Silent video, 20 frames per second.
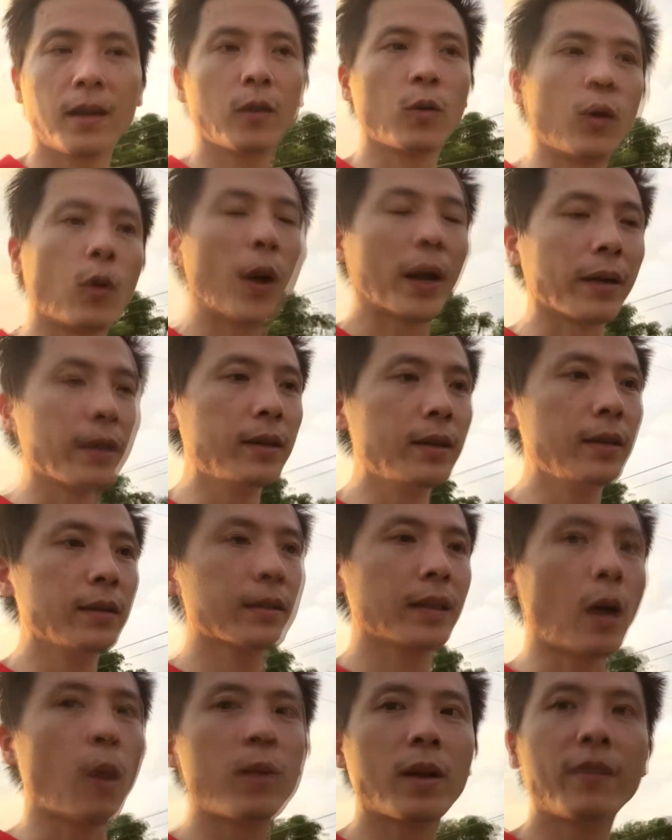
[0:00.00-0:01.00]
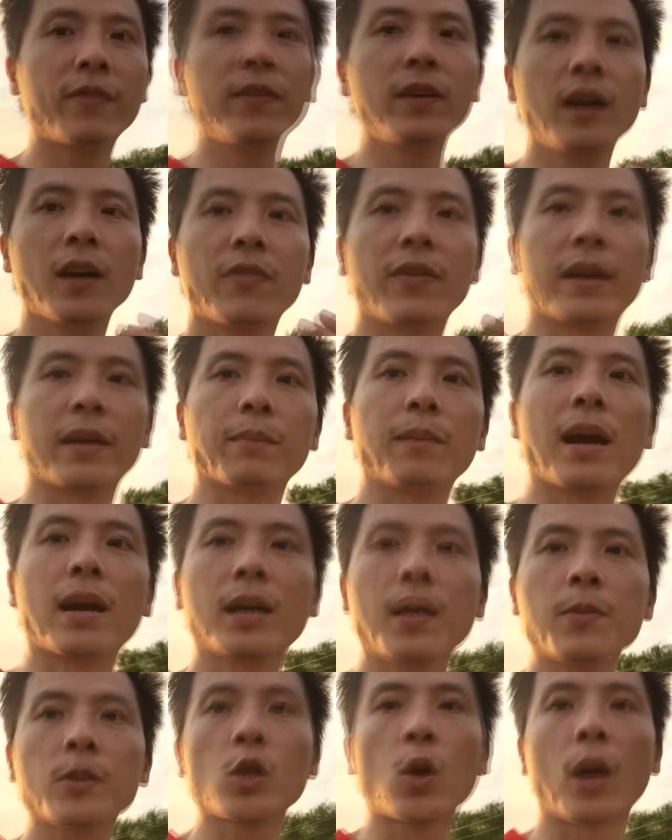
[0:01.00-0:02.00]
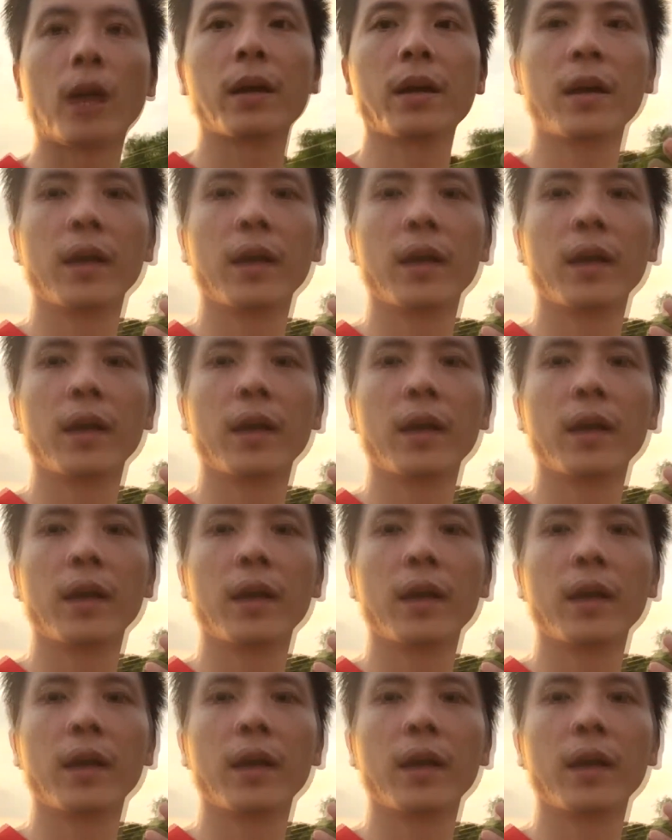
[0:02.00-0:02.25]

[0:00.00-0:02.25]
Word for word: ngoại ngữ thì ông ấy vừa phải bằng cấp giỏi,